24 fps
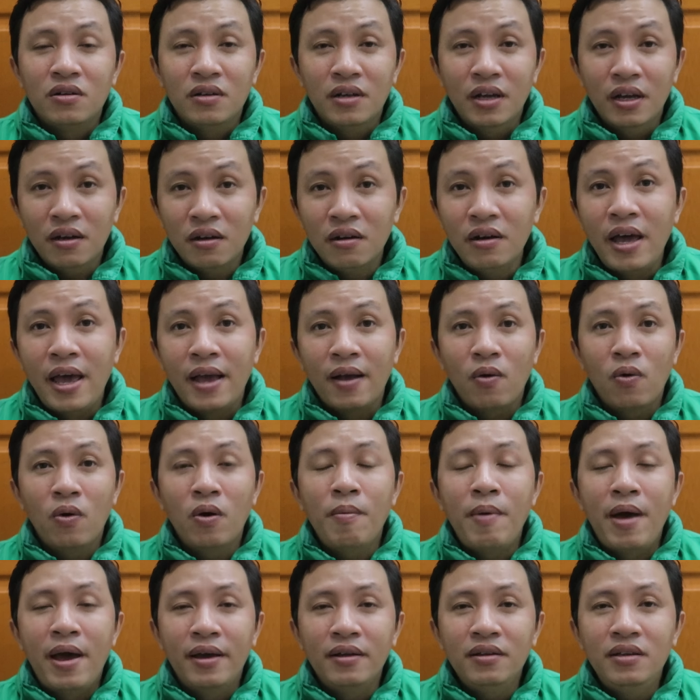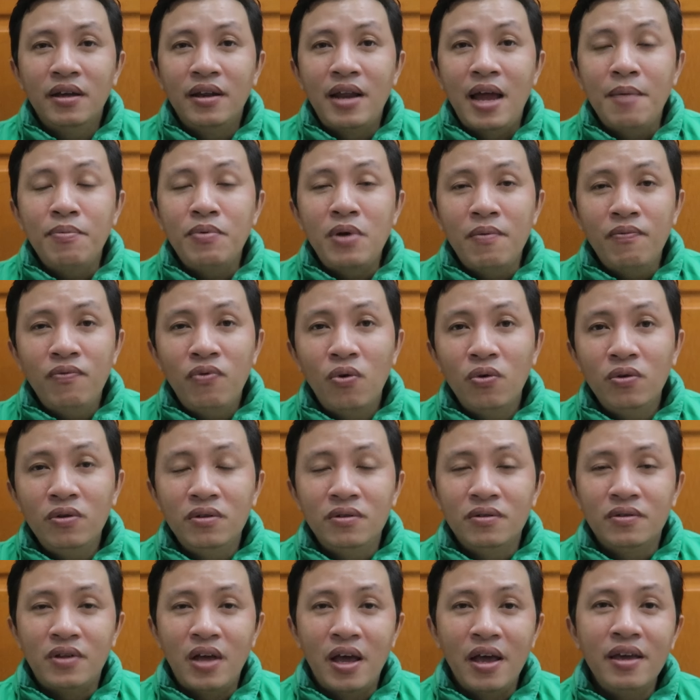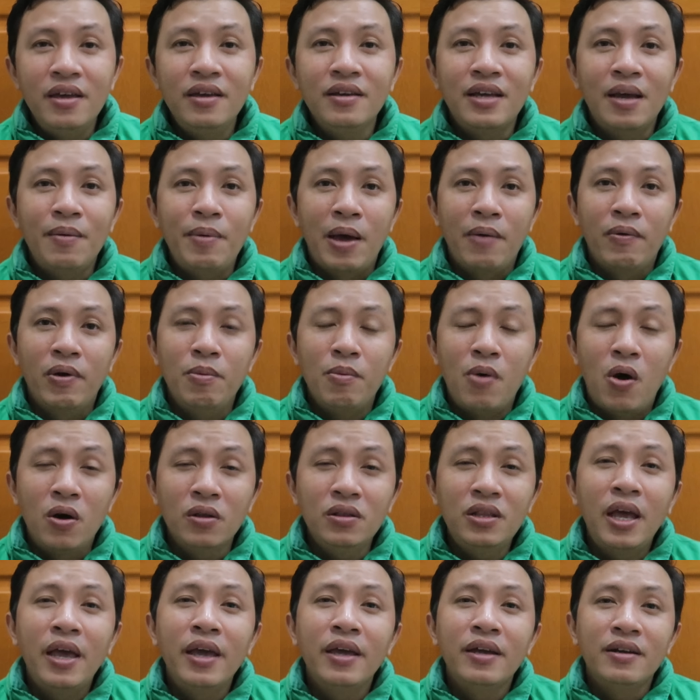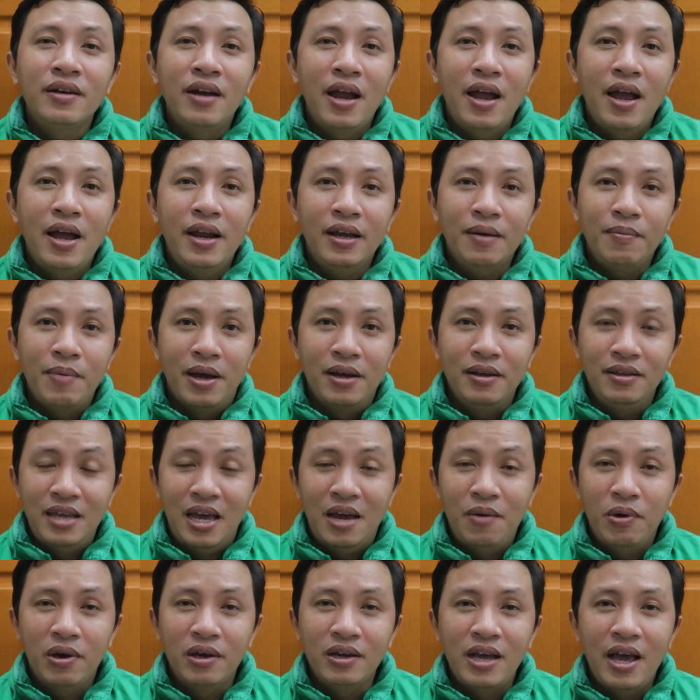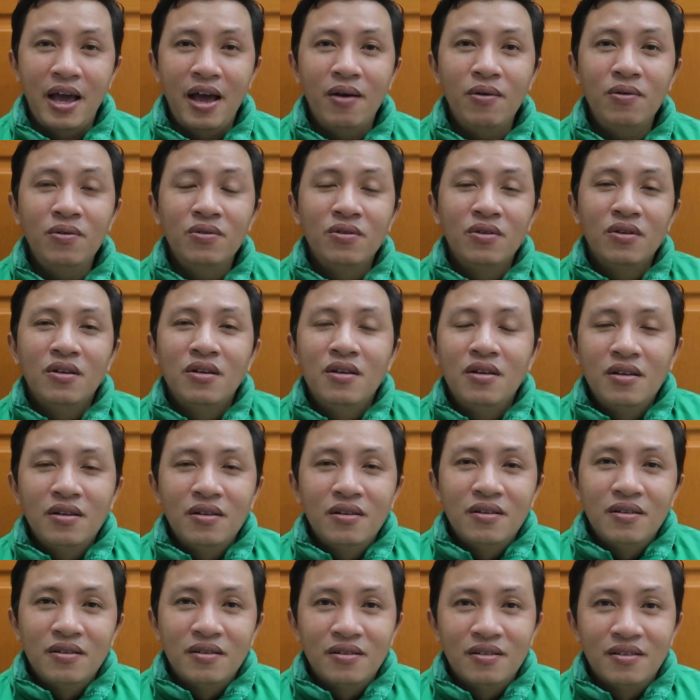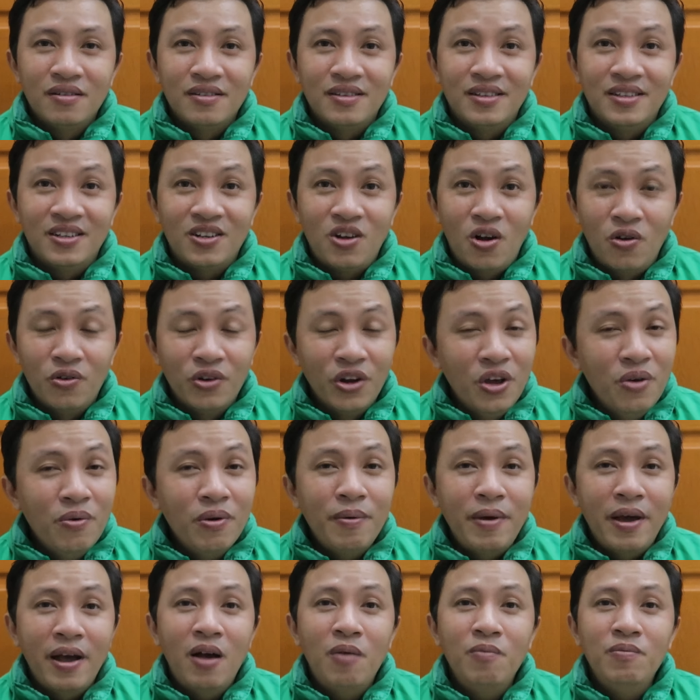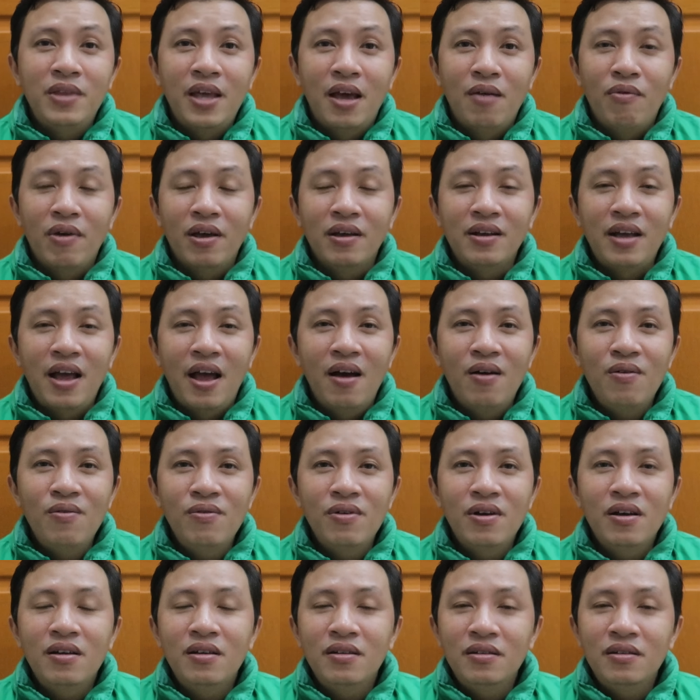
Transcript: cái cửa hàng của các bạn trên app GrabFood thì các bạn phải bỏ tiền ra để các bạn chạy quảng cáo. Còn nếu các bạn không chạy quảng cáo